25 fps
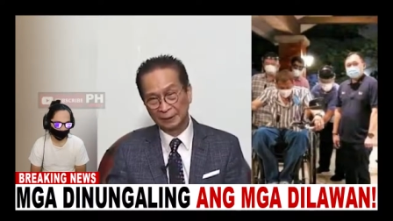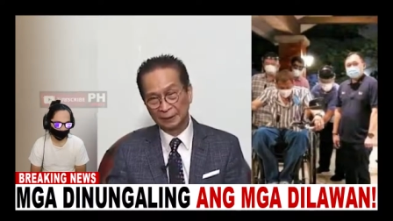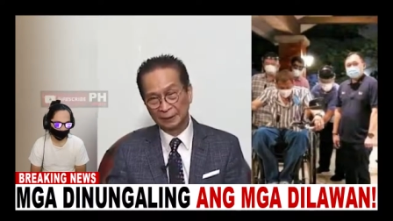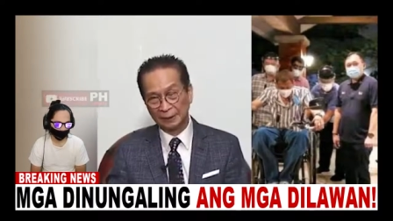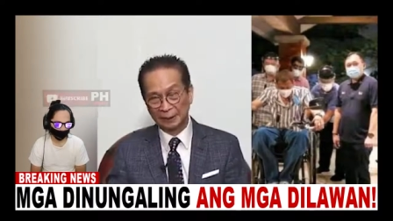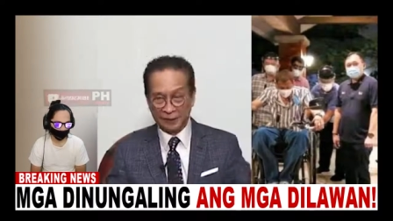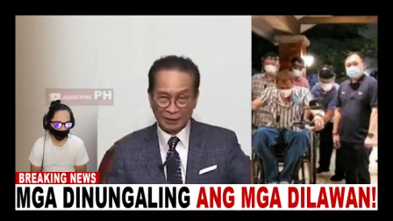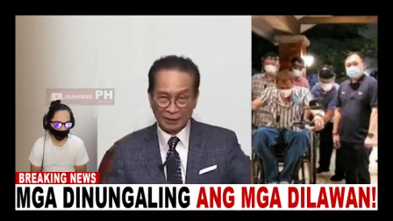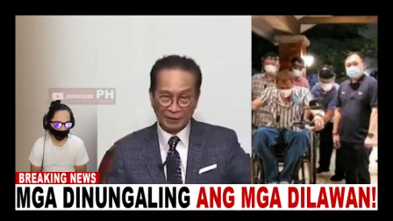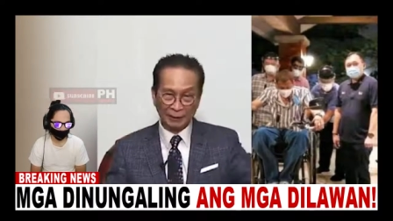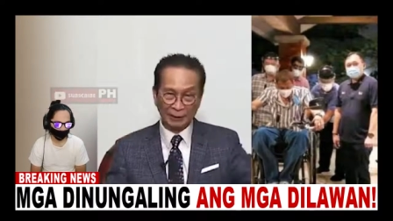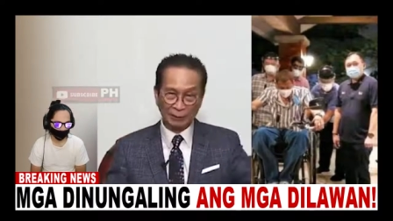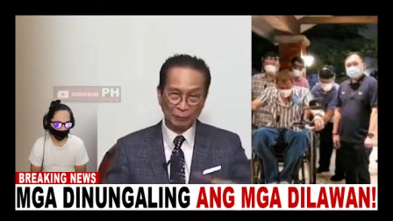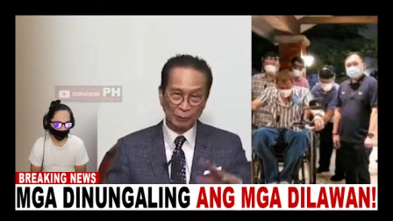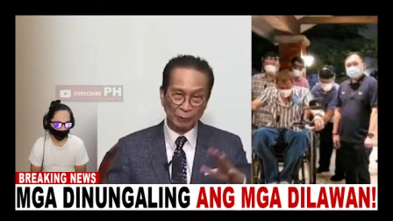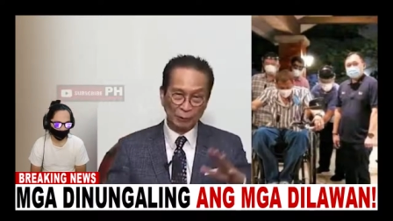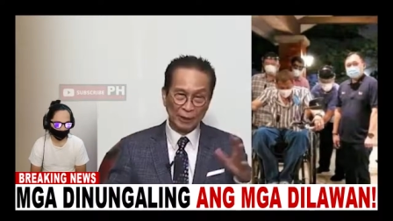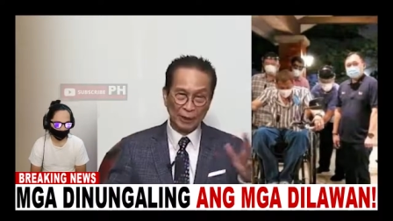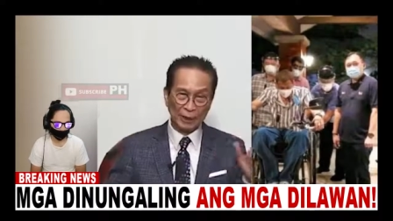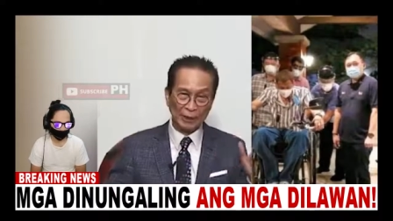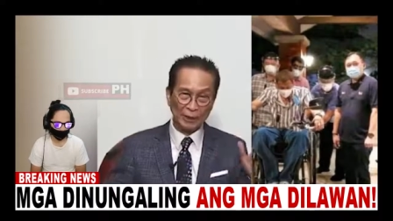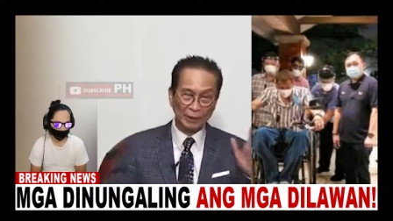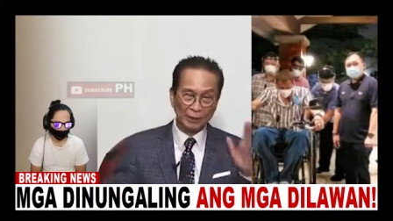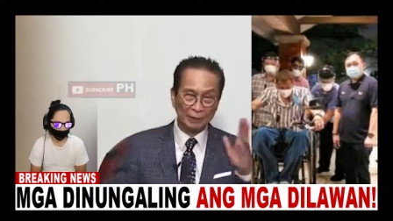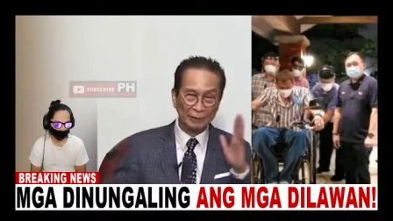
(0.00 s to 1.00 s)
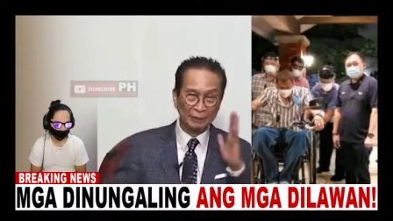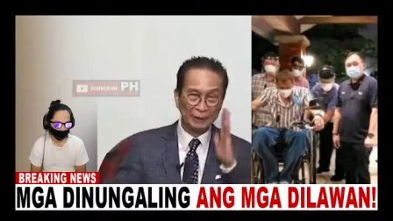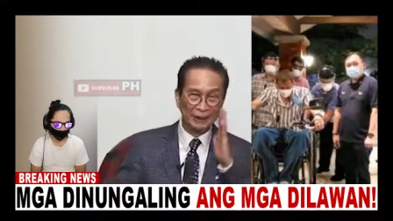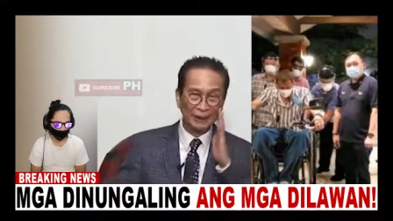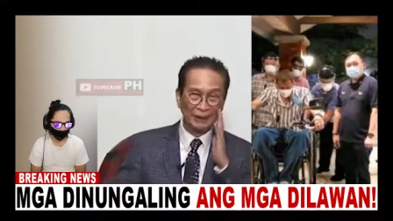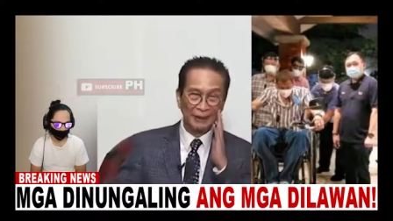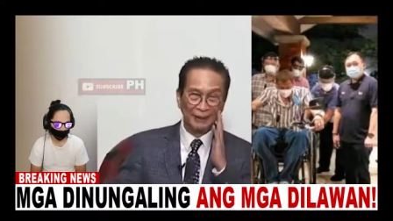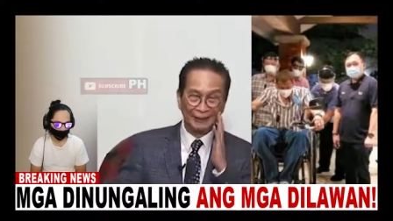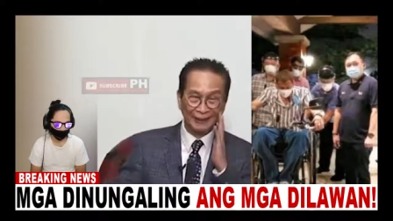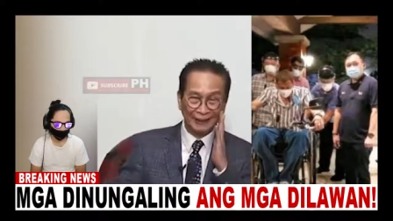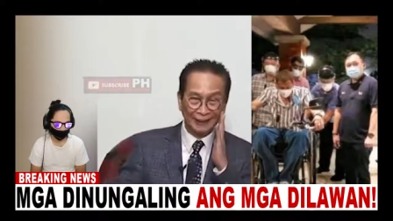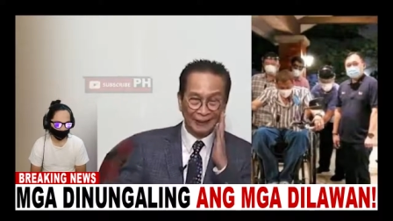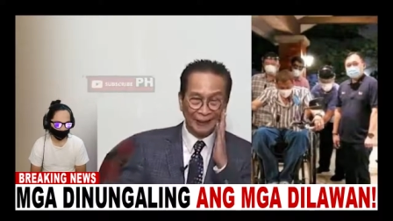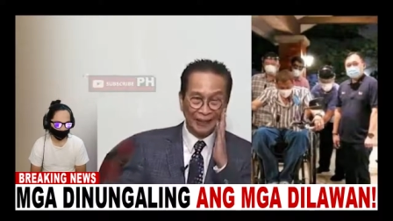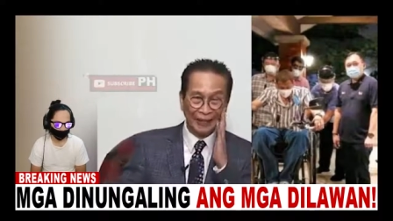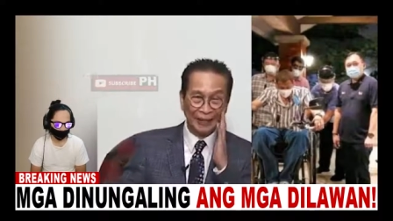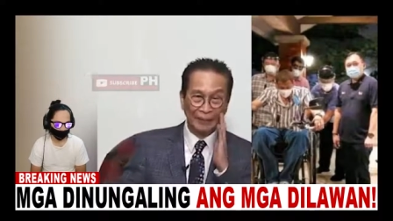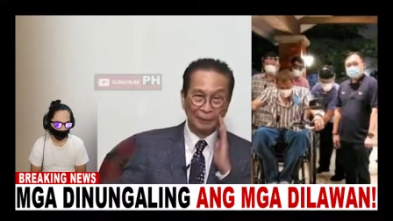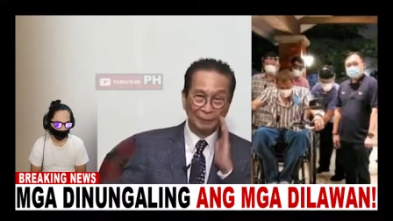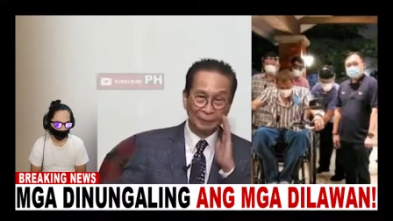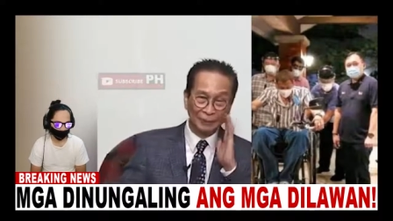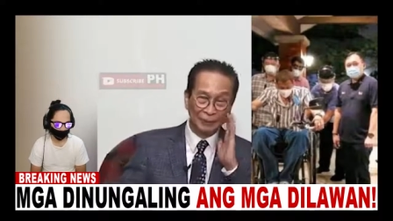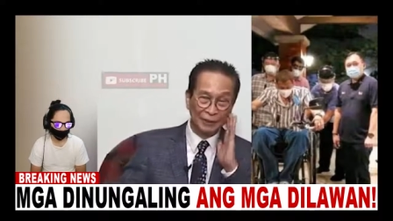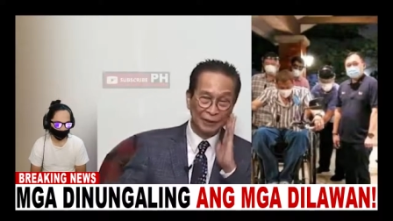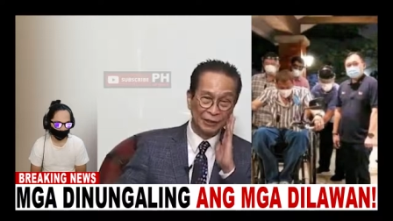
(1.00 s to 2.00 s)
na sinimula ng ibang
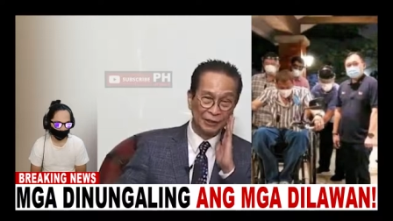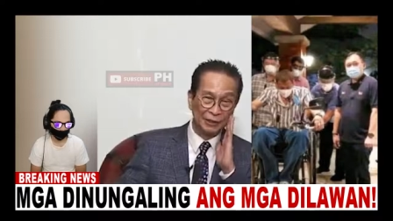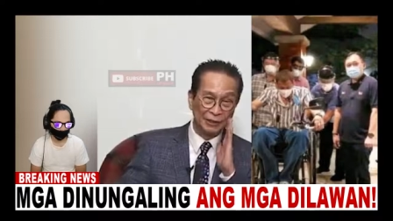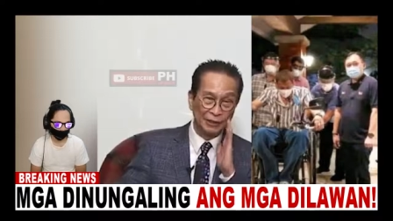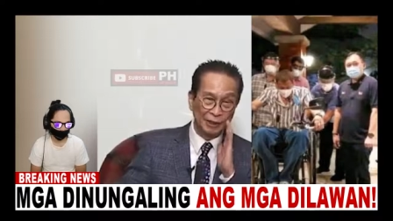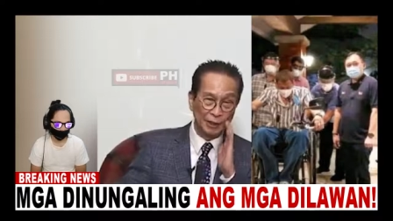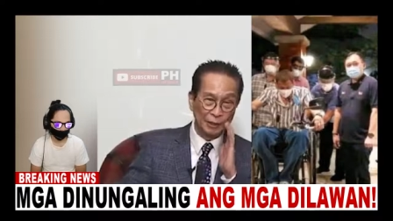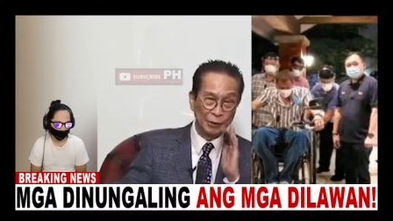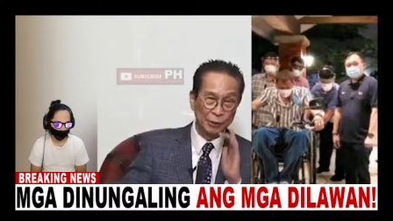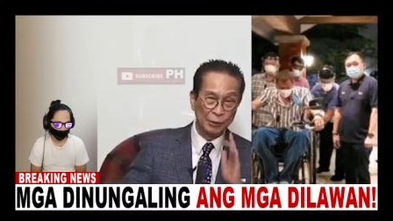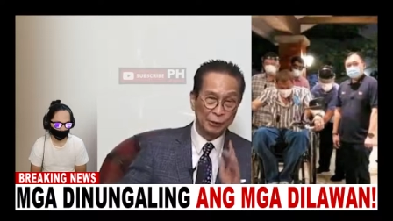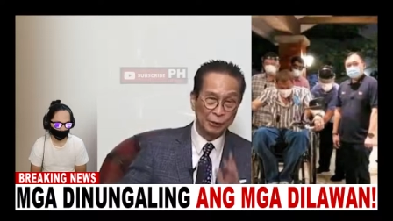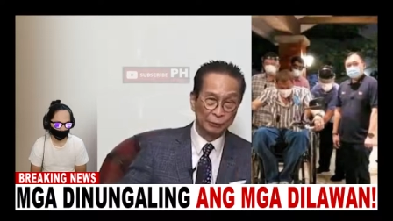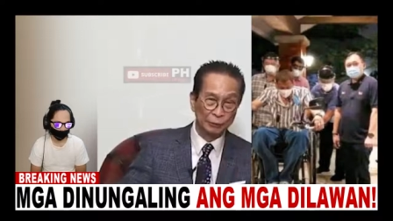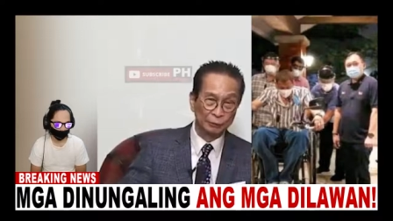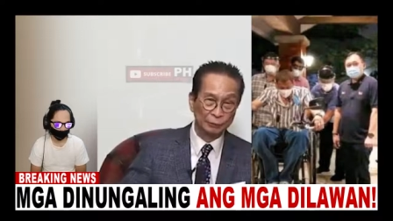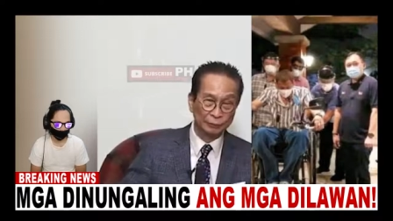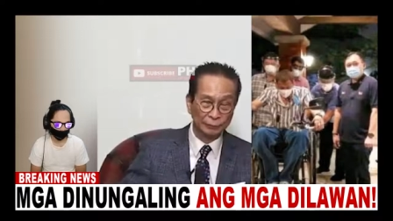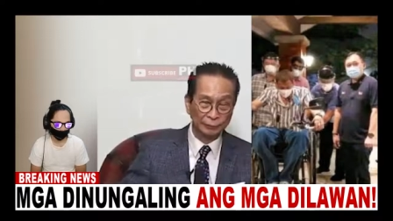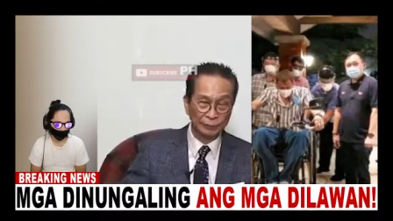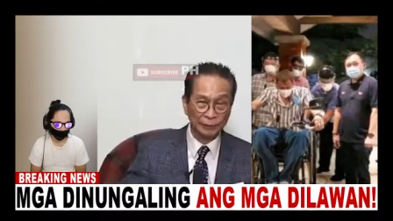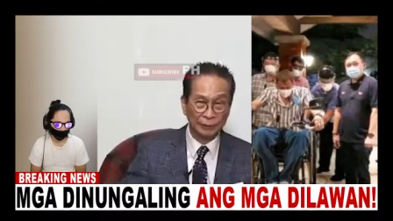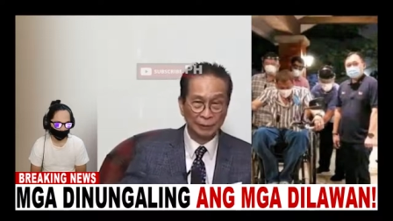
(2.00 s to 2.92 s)
administrasyon.